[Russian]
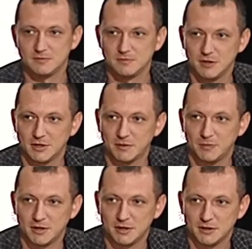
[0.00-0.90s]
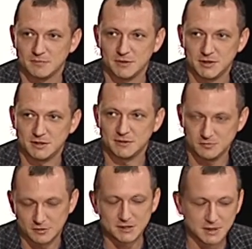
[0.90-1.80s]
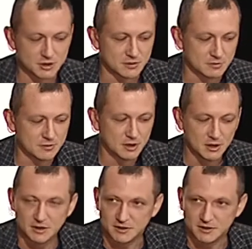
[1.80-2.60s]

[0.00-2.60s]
молодых парней там идти. Ну, есть, конечно, но тем